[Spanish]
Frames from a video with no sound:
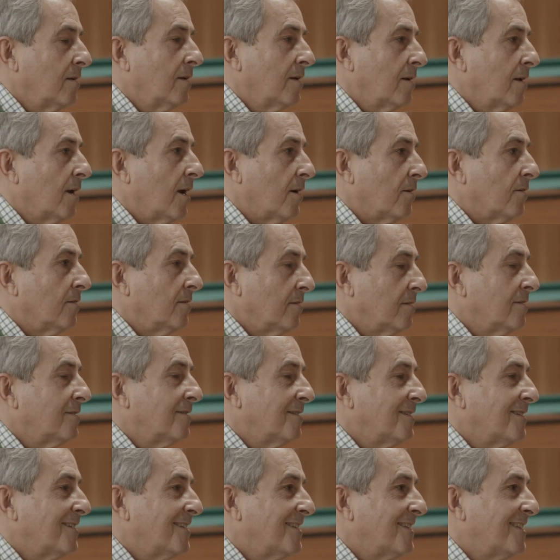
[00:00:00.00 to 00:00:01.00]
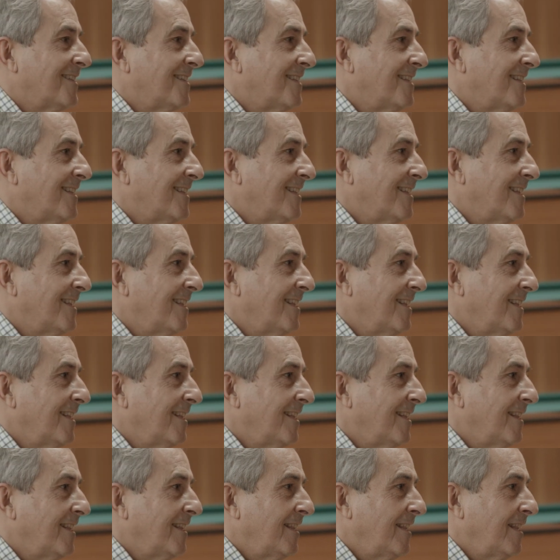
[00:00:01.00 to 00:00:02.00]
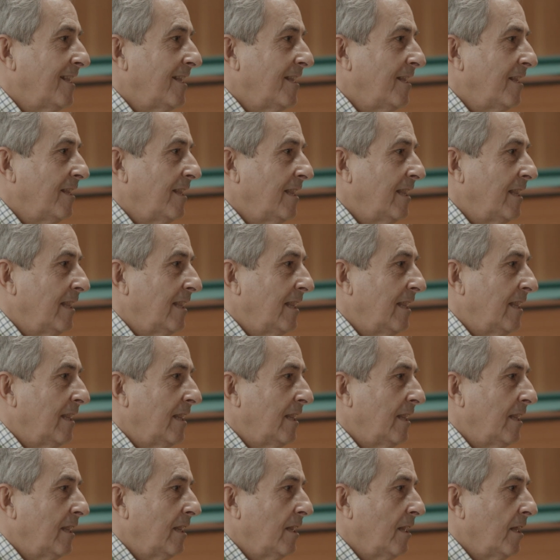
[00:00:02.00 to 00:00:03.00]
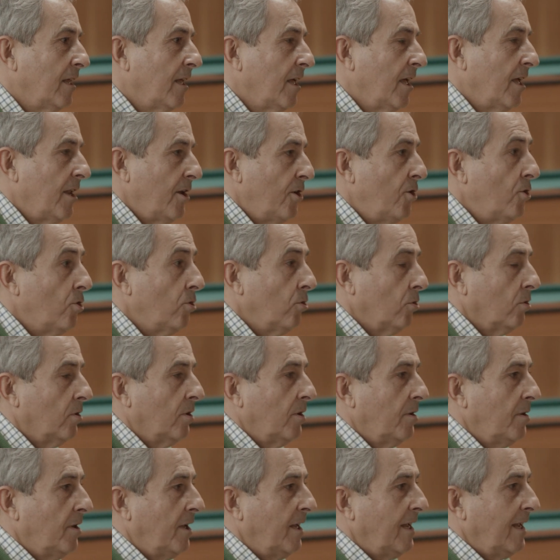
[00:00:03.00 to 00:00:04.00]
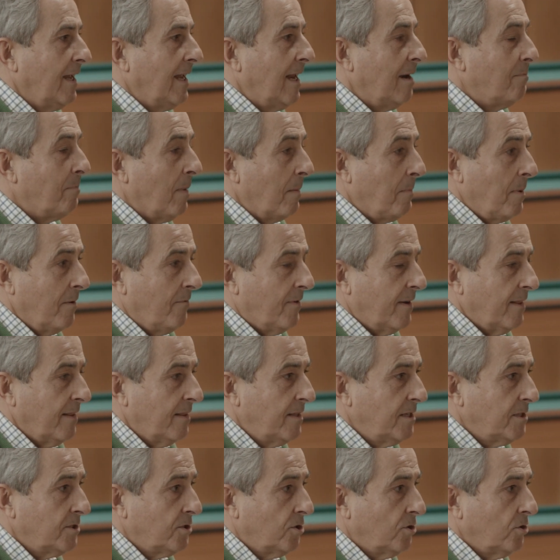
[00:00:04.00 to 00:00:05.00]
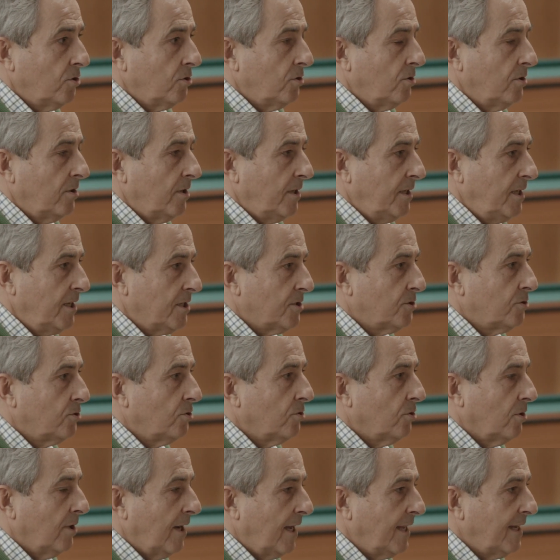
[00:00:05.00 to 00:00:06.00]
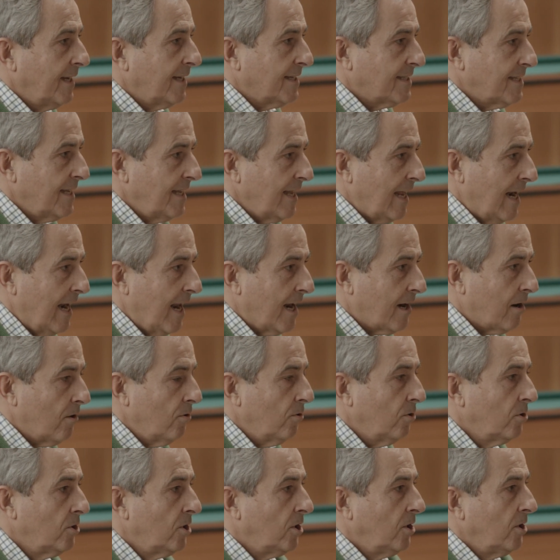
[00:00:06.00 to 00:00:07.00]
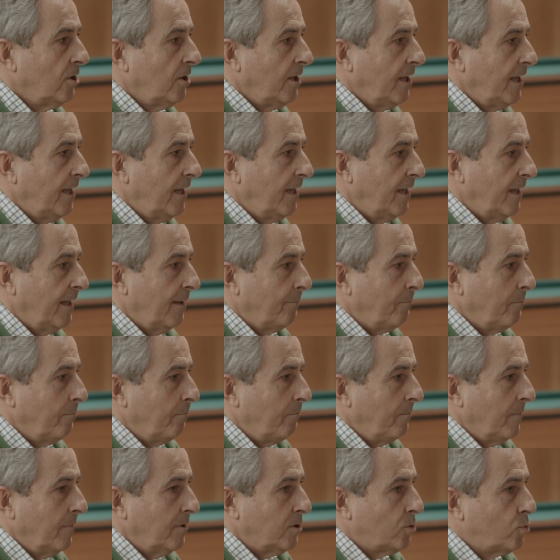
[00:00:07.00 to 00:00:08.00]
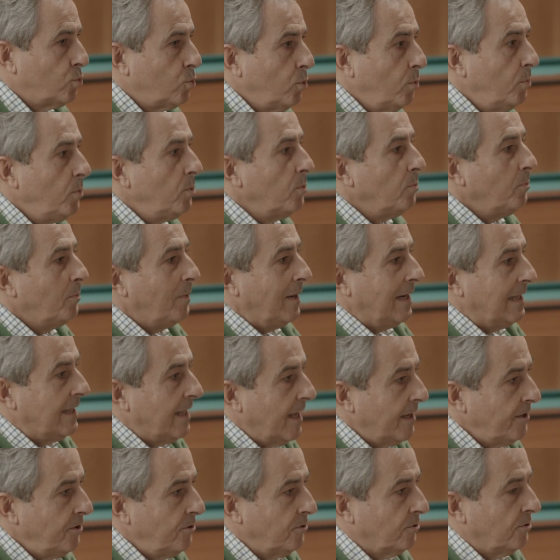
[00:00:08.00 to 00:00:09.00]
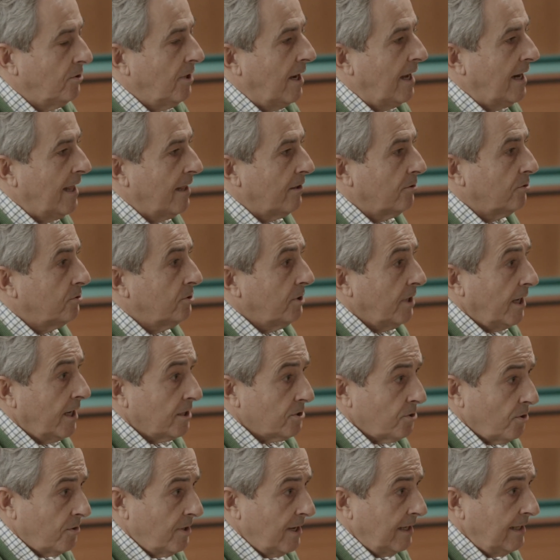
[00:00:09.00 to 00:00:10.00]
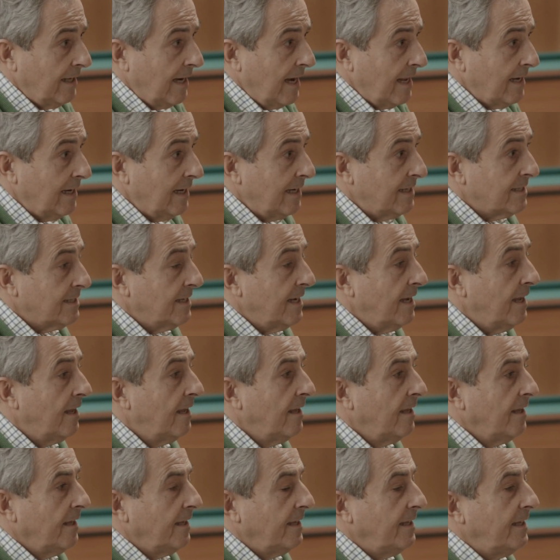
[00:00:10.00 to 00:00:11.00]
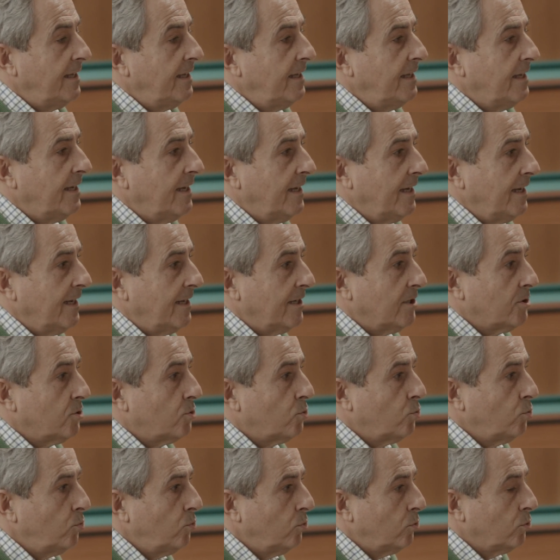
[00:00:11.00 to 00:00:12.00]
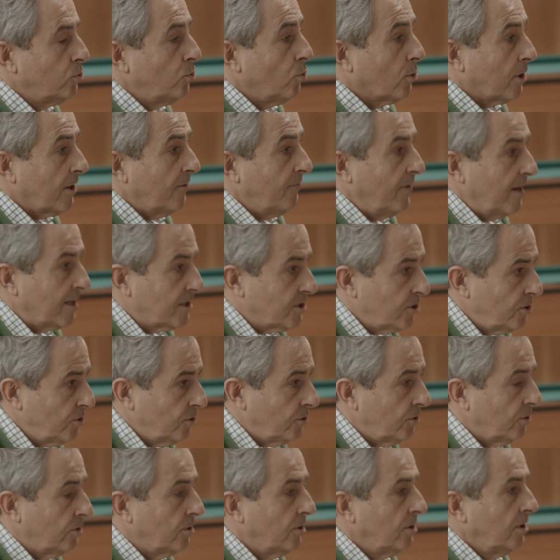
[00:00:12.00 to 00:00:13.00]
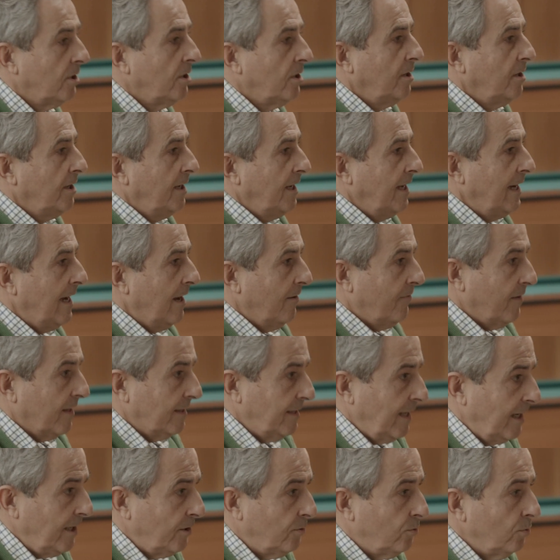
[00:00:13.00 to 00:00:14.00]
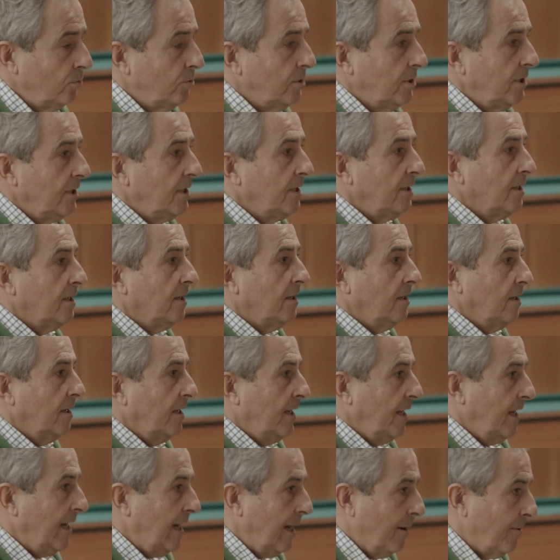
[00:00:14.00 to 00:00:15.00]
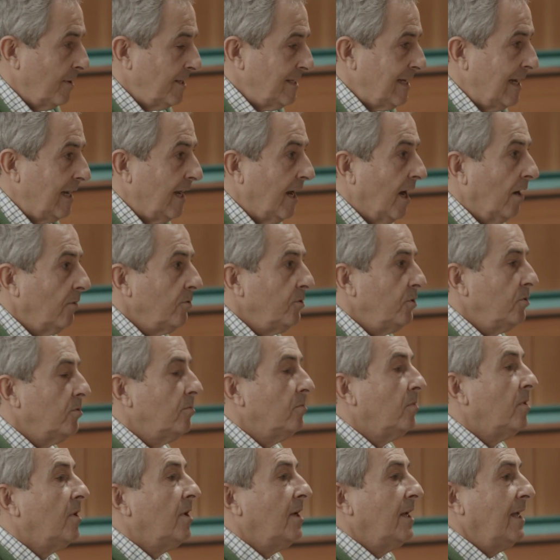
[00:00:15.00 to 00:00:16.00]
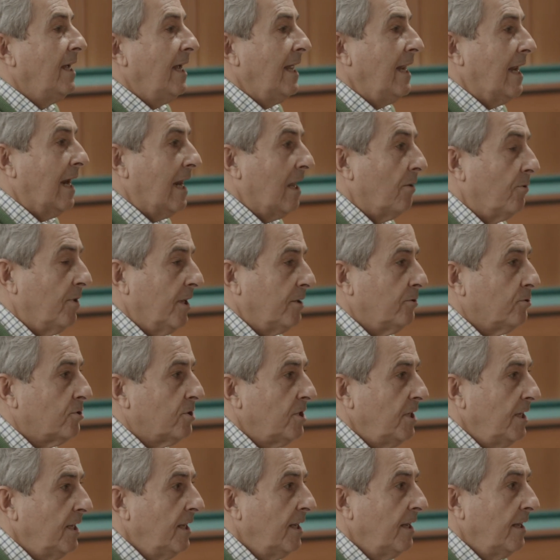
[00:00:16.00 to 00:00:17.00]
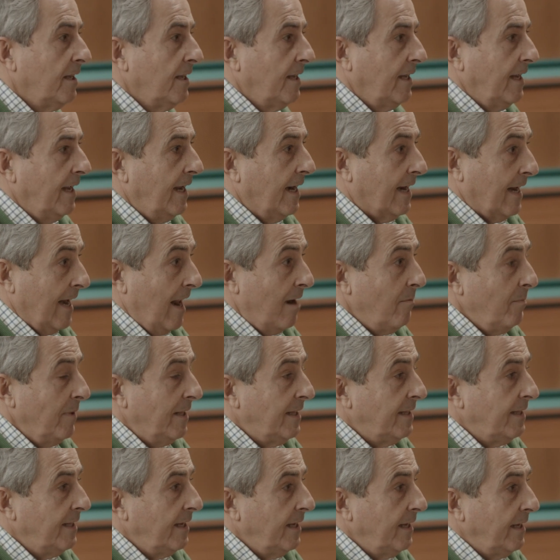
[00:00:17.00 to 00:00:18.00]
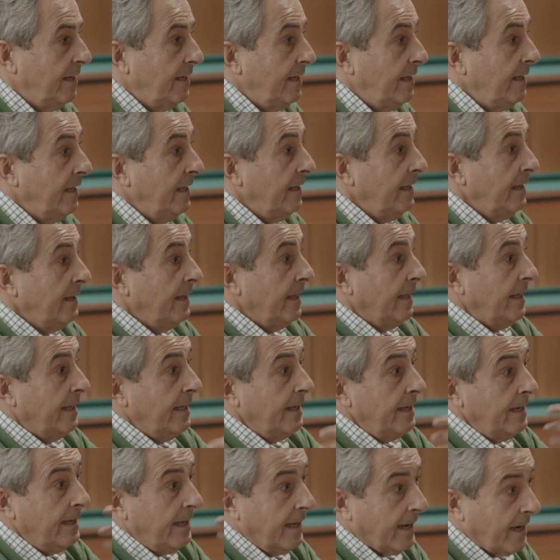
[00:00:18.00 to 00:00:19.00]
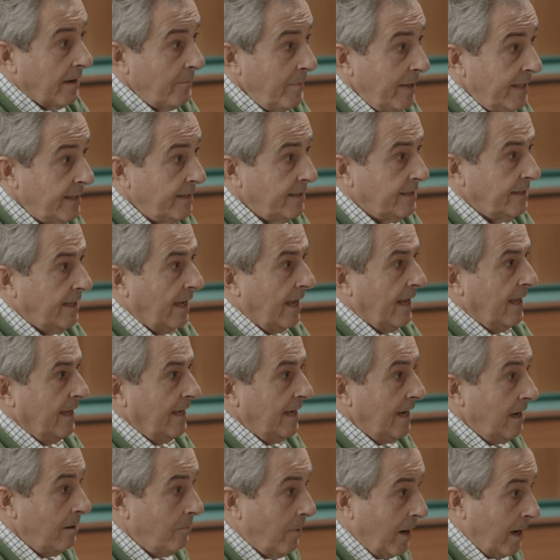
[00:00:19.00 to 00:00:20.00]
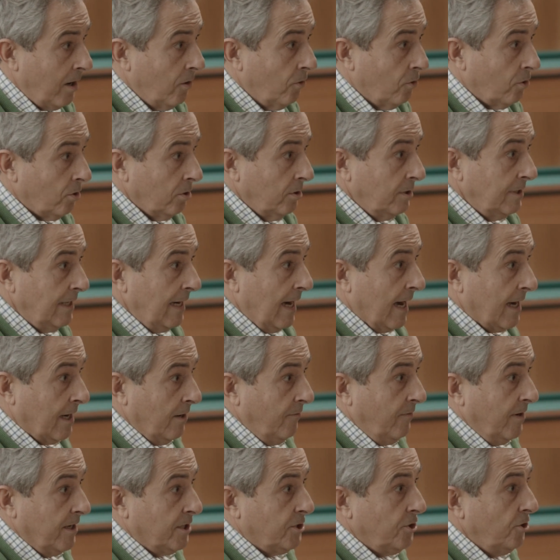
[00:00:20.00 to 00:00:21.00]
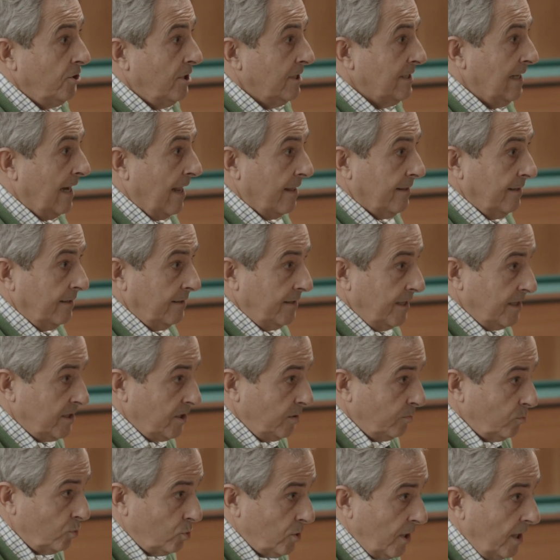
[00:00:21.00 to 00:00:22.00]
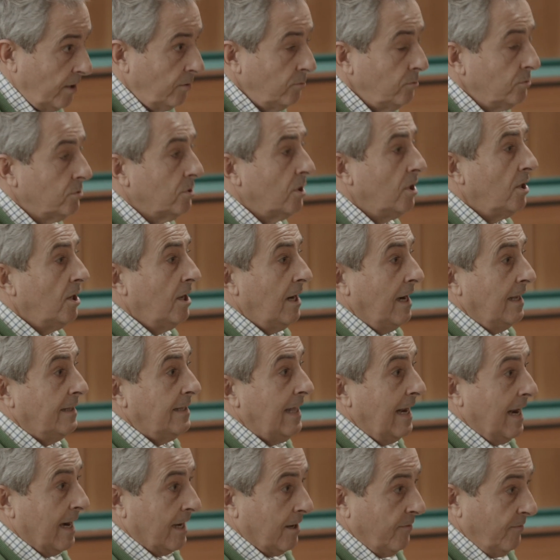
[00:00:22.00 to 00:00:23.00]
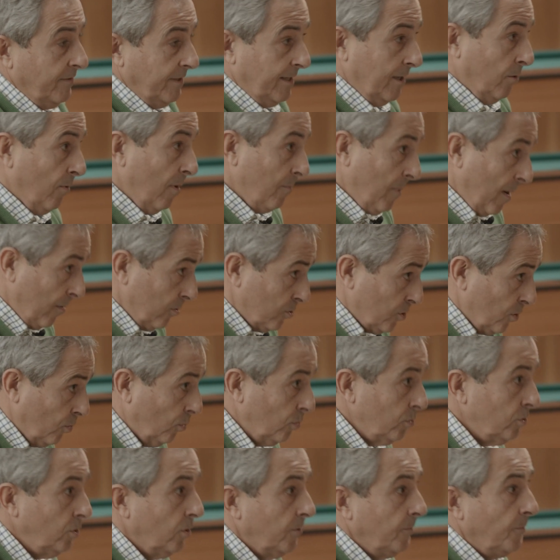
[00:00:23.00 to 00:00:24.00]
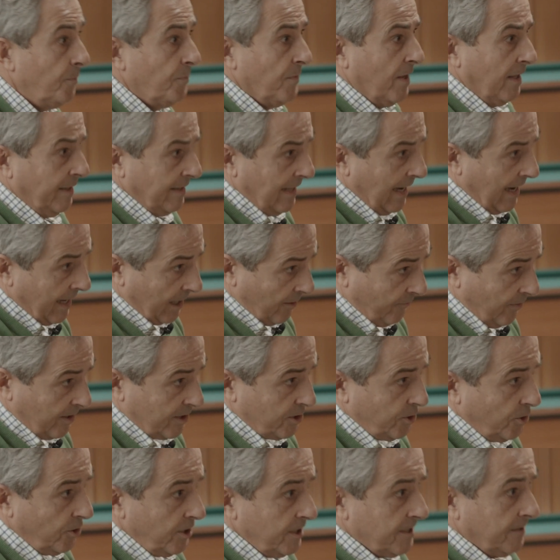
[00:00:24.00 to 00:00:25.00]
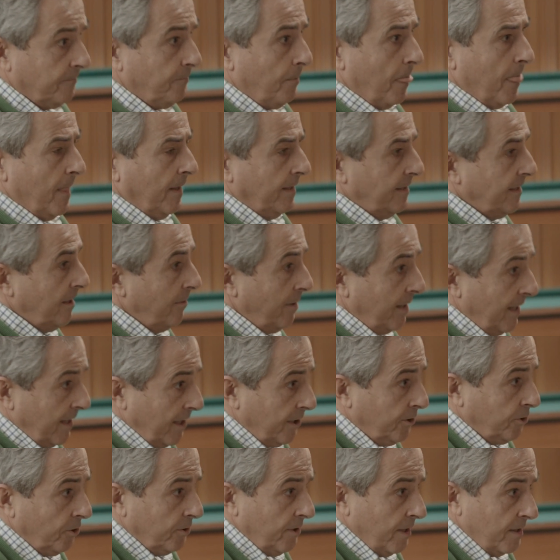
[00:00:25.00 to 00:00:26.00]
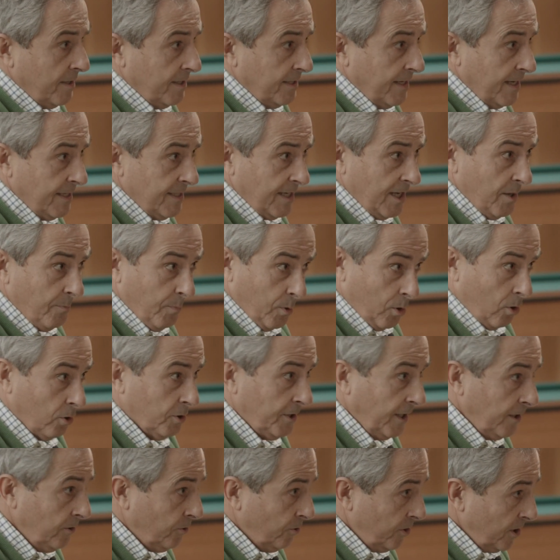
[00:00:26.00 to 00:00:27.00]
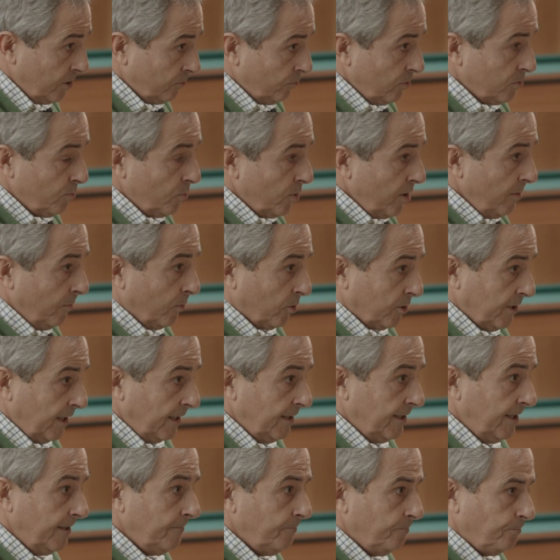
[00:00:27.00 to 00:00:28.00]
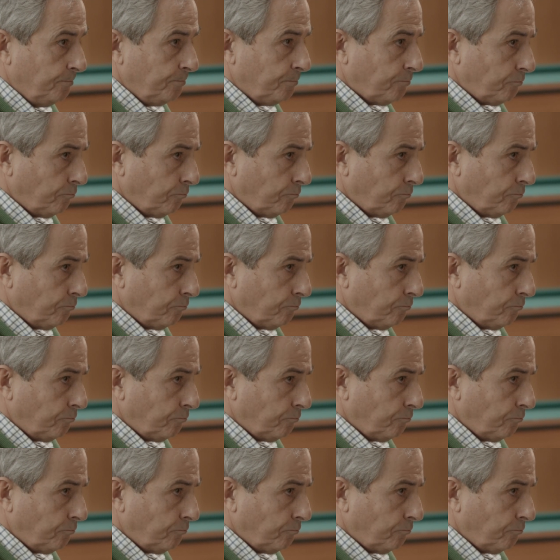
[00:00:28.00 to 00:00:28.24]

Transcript: en el día a día. ¿Se sale o no se sale Francisco de la doctrina social de la Iglesia? No, eh, el Papa Francisco, y esto hay que señalarlo, sube un peldaño a la doctrina social de la Iglesia y su, su reflexión en la Fratelli Tutti, en la Evangelii Gaudium, en la Laudato Si, realmente incrementa el valor de las reflexiones de la Centesimus Annus, de, Juan Pablo II, de las reflexiones de Benedicto XVI, y por lo tanto, y esto es muy importante,